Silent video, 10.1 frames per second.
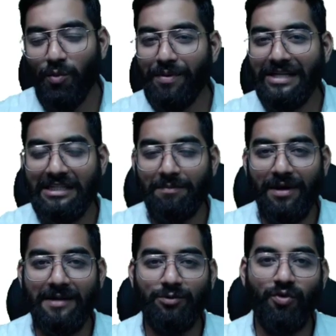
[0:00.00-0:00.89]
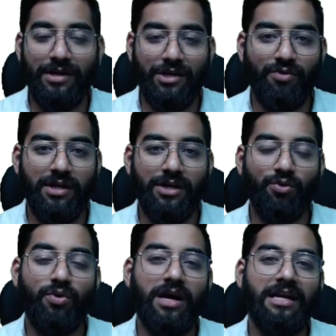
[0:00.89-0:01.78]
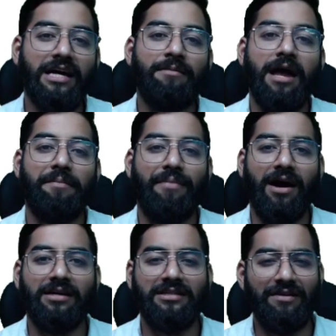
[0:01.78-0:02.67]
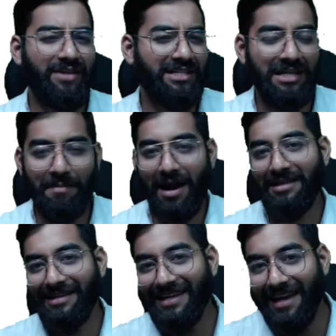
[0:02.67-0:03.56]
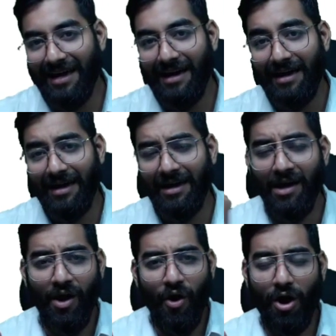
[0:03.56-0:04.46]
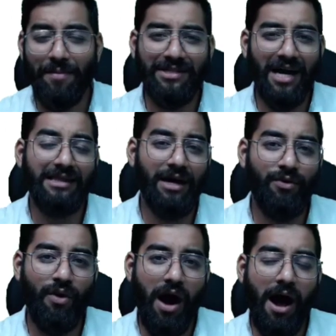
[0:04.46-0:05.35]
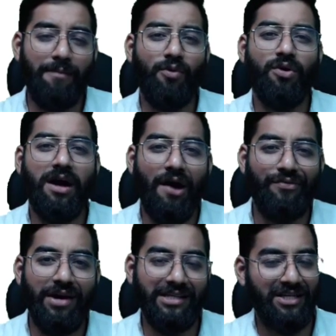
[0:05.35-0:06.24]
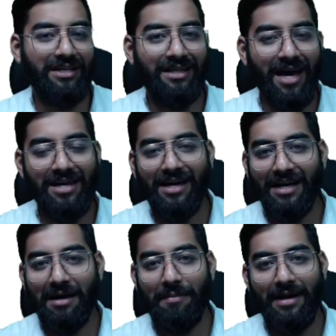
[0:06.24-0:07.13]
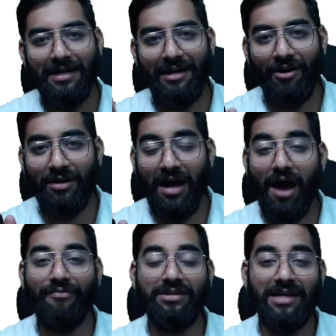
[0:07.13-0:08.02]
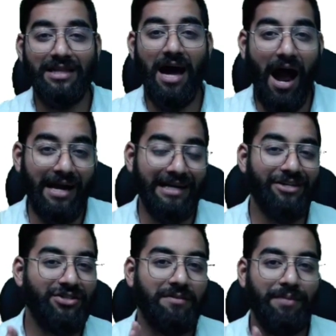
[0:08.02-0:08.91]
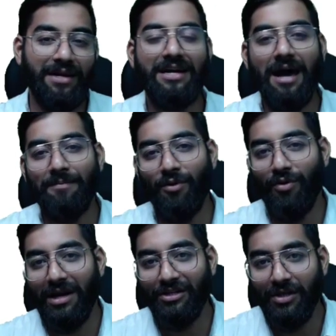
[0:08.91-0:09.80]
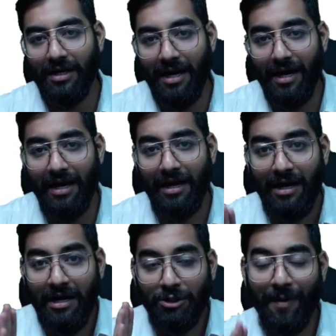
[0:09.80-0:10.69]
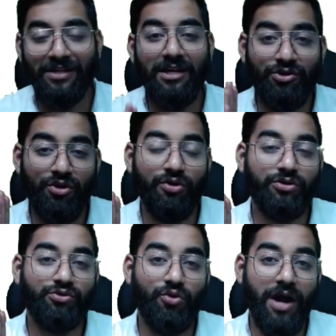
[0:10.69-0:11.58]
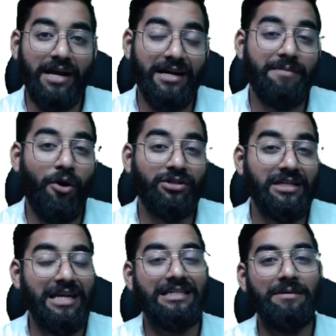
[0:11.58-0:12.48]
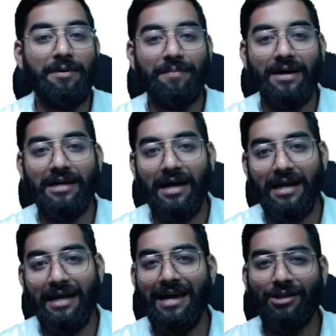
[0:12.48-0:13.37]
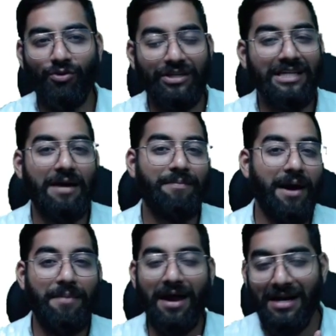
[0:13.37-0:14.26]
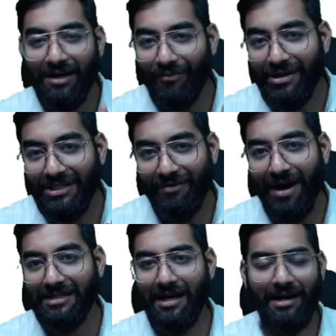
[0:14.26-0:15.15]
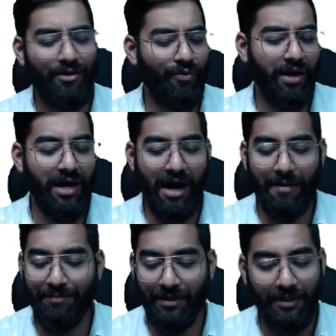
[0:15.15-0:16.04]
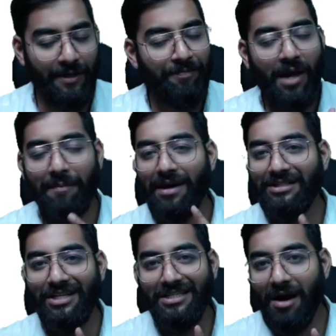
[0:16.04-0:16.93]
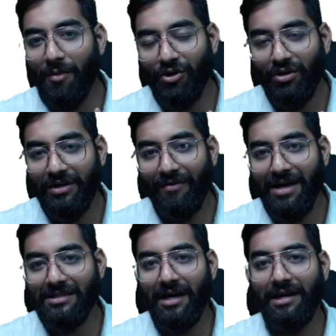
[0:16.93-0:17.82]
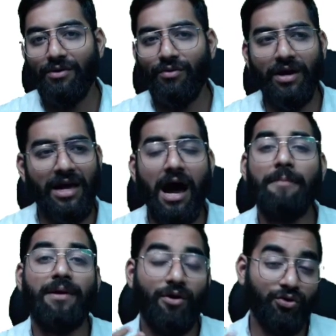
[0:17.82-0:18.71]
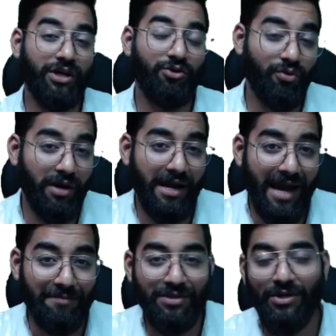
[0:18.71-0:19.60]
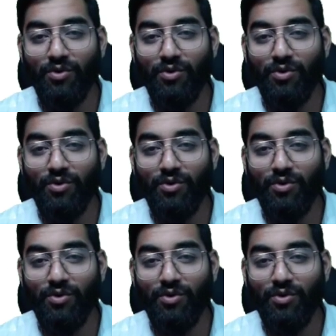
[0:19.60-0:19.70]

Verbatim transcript: यूपीएससी प्रीलिम्स 2022 के लिए हमारे पास सिर्फ 10 से 12 दिन ही रह गए हैं और मैं जानता हूं आप लोग काफ़ी अच्छे से तैयारी करके बैठे हैं और काफ़ी ज़्यादा हाई टेंशन पीरियड आप लोगों के लिए चल रहा है स्पेशली जो जो कैंडिडेट बहुत सीरियसली प्रिपेयर कर रहे हैं तो इस टाइम पर आप करंट अफेयर्स रिवाइज कर रहे होंगे आप अपना जी का मॉड्यूल रिवाइज कर रहे होंगे आप अगर हो सके तो लाइक एम